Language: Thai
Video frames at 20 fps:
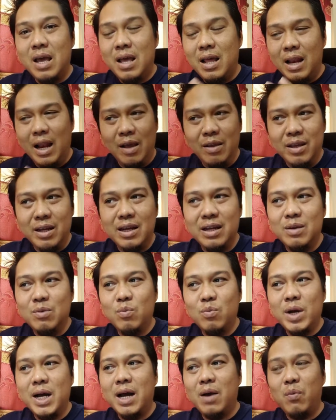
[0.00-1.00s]
แล้วอย่าลืม
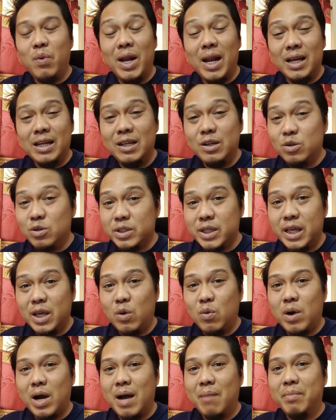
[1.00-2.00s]
ว่าเวลาที่เราตี
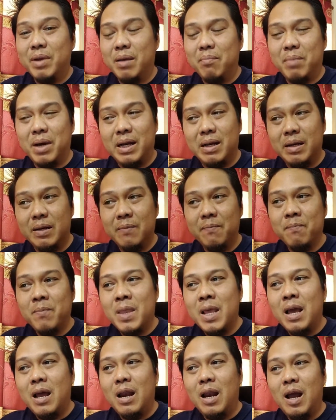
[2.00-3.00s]
ความเนี่ยมัน
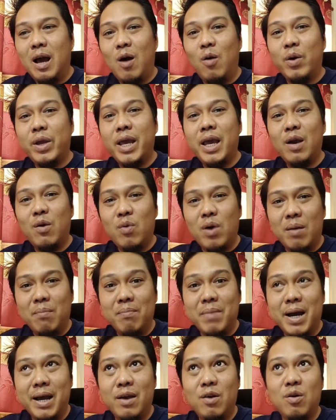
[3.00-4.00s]
เราเอาแค่ความห
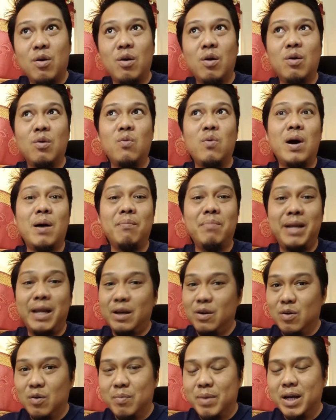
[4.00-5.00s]
มายของความเด่น
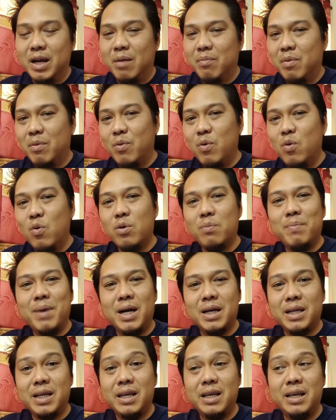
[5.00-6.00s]
ของมันเอามาพูด บาง
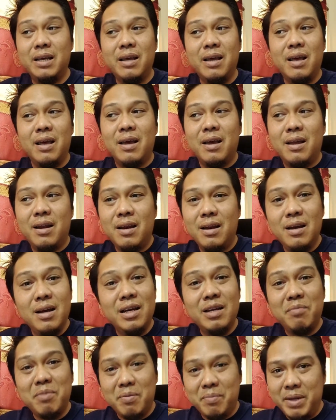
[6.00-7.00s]
ทีเรื่อง
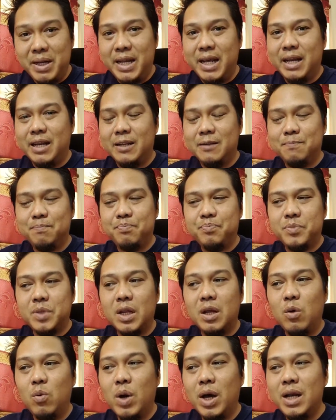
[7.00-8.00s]
ที่มันไม่เด่น ห
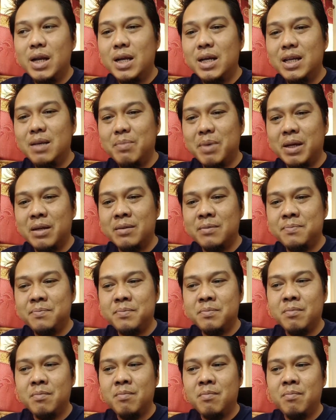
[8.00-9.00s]
รือว่าเรื่องที่มัน
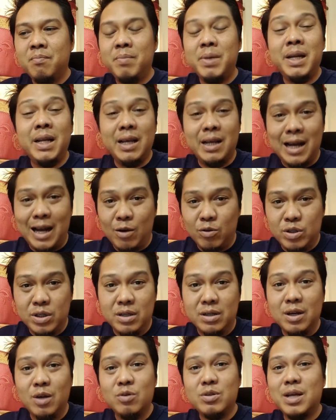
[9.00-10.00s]
ไม่ได้กล่าวถึง
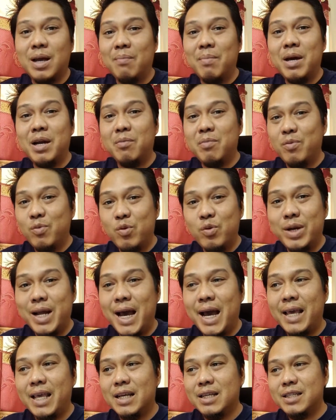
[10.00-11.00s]
เราสามารถเอาไปพูดได้
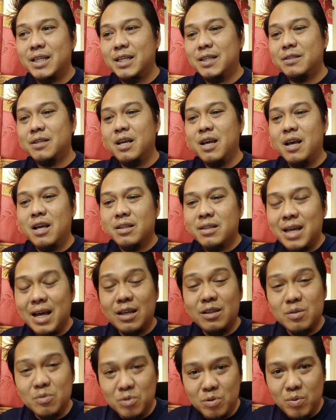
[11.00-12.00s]
อย่างเช่น ถ้า
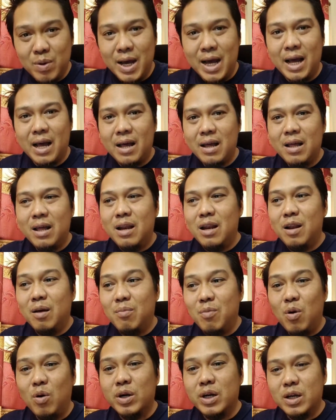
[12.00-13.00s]
สมมุติว่าเรา
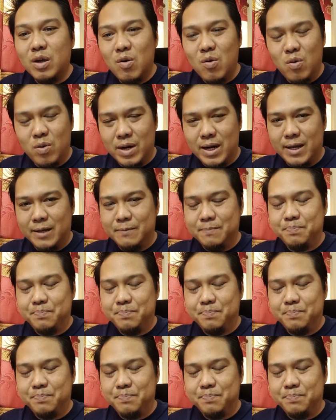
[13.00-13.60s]
มองหนึ่งหกล่ะ